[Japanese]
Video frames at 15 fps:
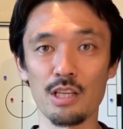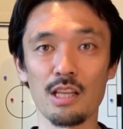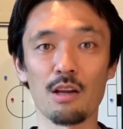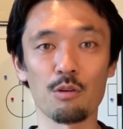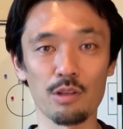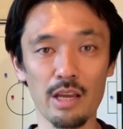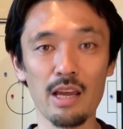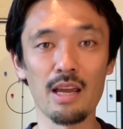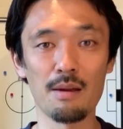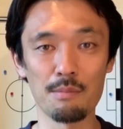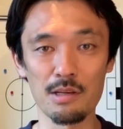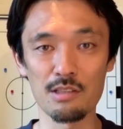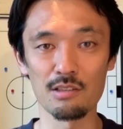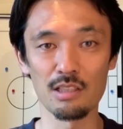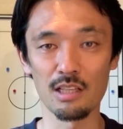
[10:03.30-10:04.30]
出たので、
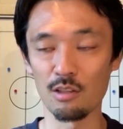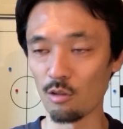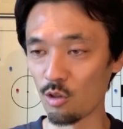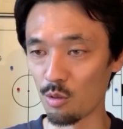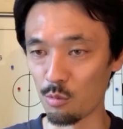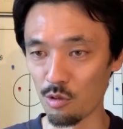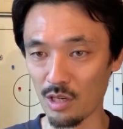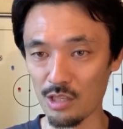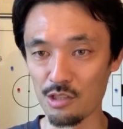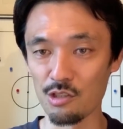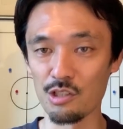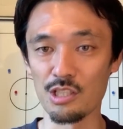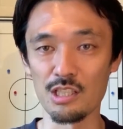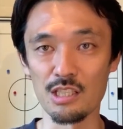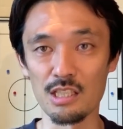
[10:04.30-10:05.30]
まあ、そんなところを僕は
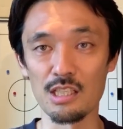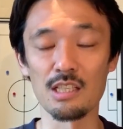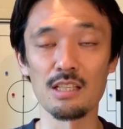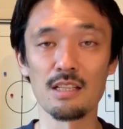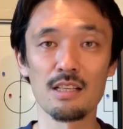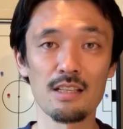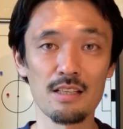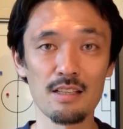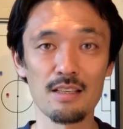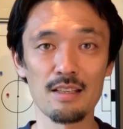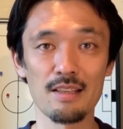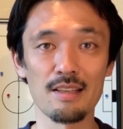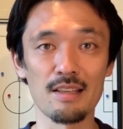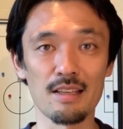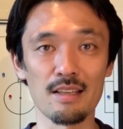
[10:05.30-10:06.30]
中心に、
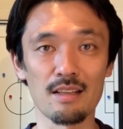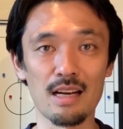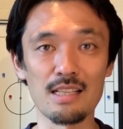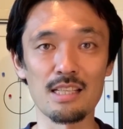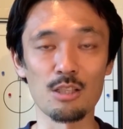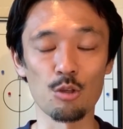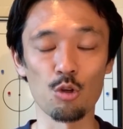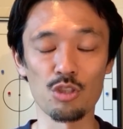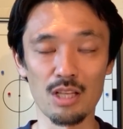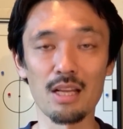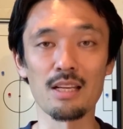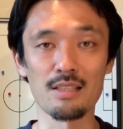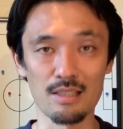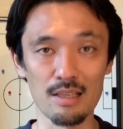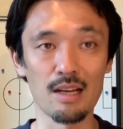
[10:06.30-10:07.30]
えー、解説をした
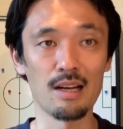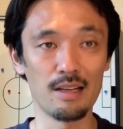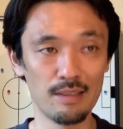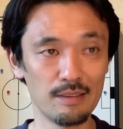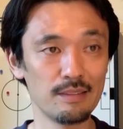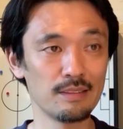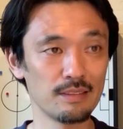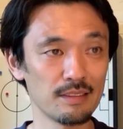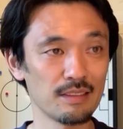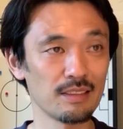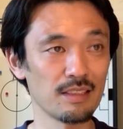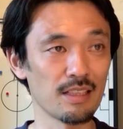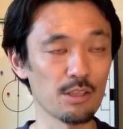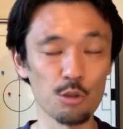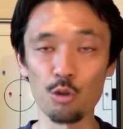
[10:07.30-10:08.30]
んですが
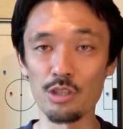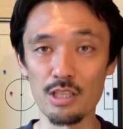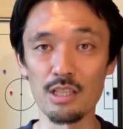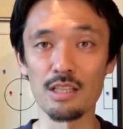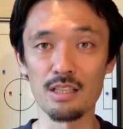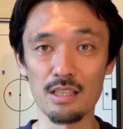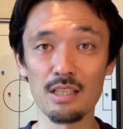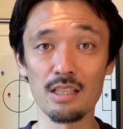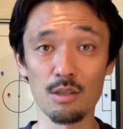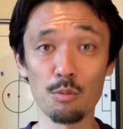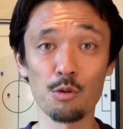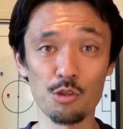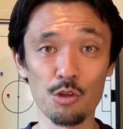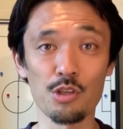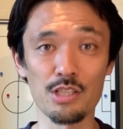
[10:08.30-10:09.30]
非常に
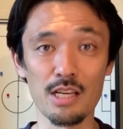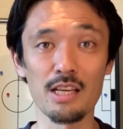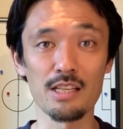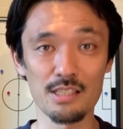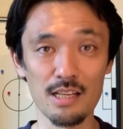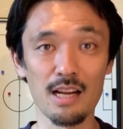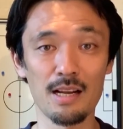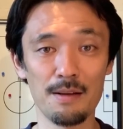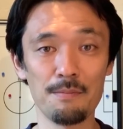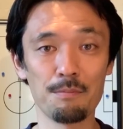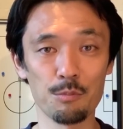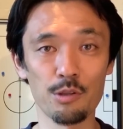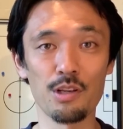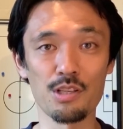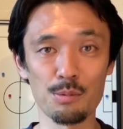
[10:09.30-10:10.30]
面白い試合でした。
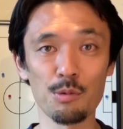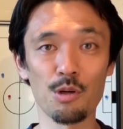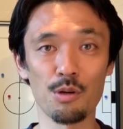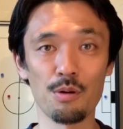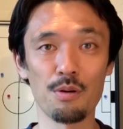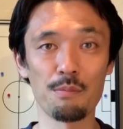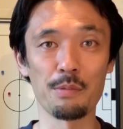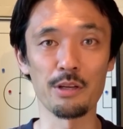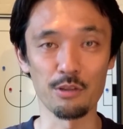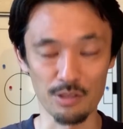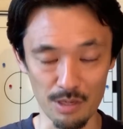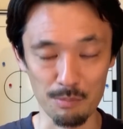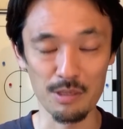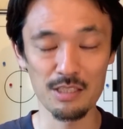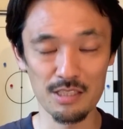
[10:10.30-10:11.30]
ブンデスも勉強に
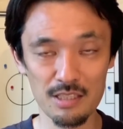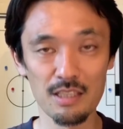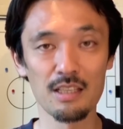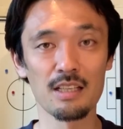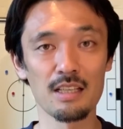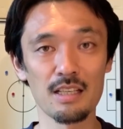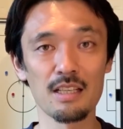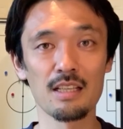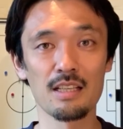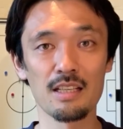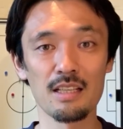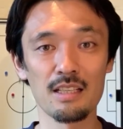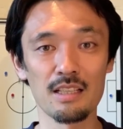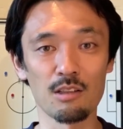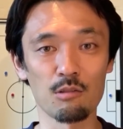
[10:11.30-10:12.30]
なります。
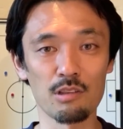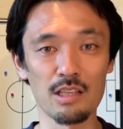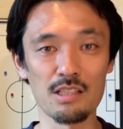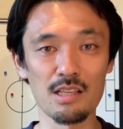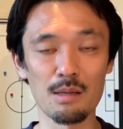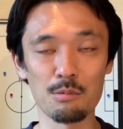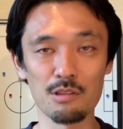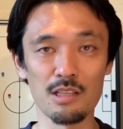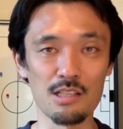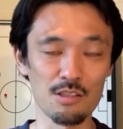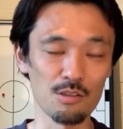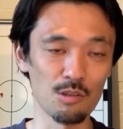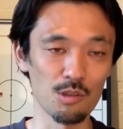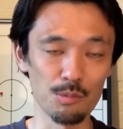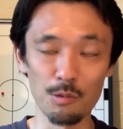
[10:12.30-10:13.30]
で今月はブンデス
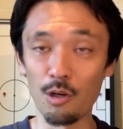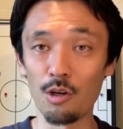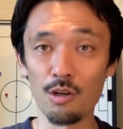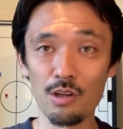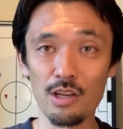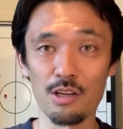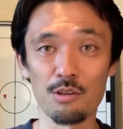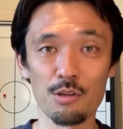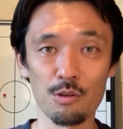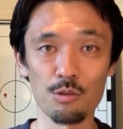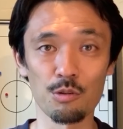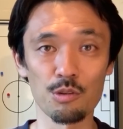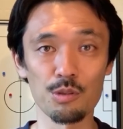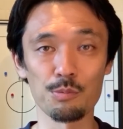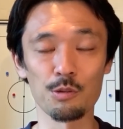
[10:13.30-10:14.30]
の方も有料
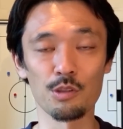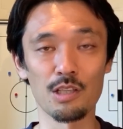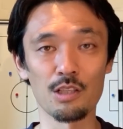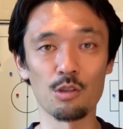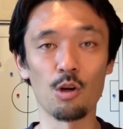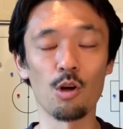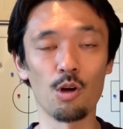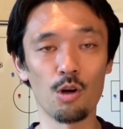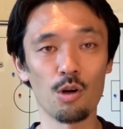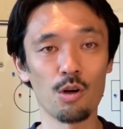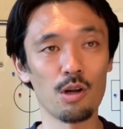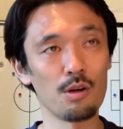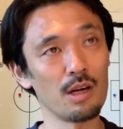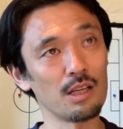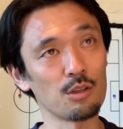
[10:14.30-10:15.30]
のグループのだと
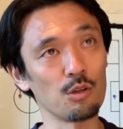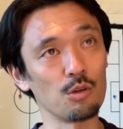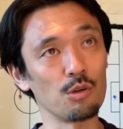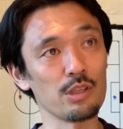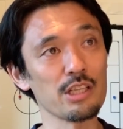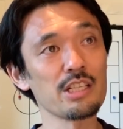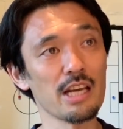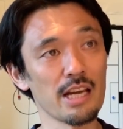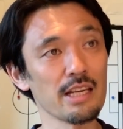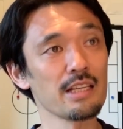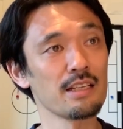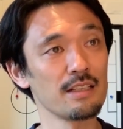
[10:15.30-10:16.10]
あと2試合